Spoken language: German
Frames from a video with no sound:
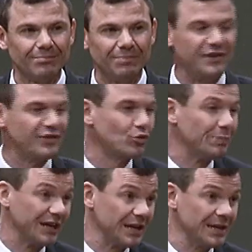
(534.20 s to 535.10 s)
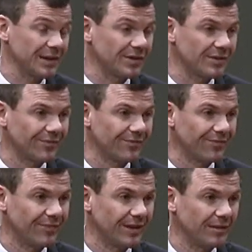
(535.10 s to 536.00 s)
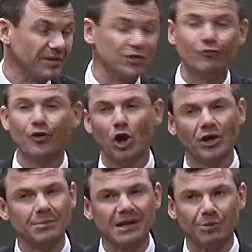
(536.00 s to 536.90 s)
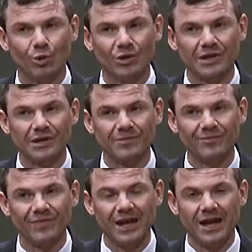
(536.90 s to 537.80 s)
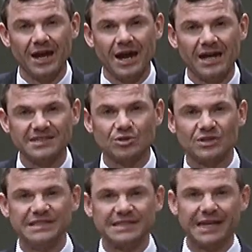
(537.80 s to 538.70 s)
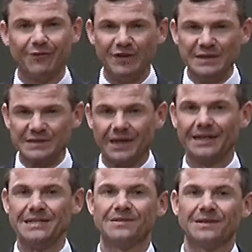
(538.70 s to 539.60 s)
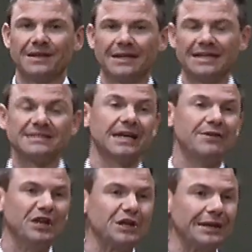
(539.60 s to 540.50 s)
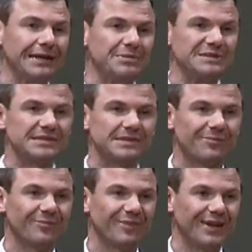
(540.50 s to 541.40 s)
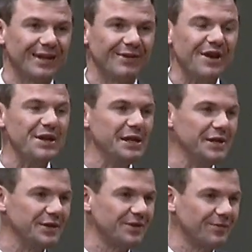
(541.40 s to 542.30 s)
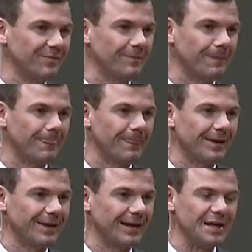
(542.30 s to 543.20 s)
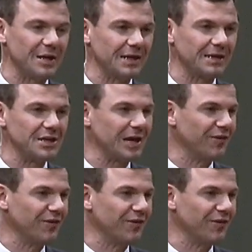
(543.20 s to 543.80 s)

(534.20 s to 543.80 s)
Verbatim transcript: Bist du bekehrt? Bist du von neuem geboren? Hast du diese Gewissheit des ewigen Lebens? Wenn nicht, ich lade dich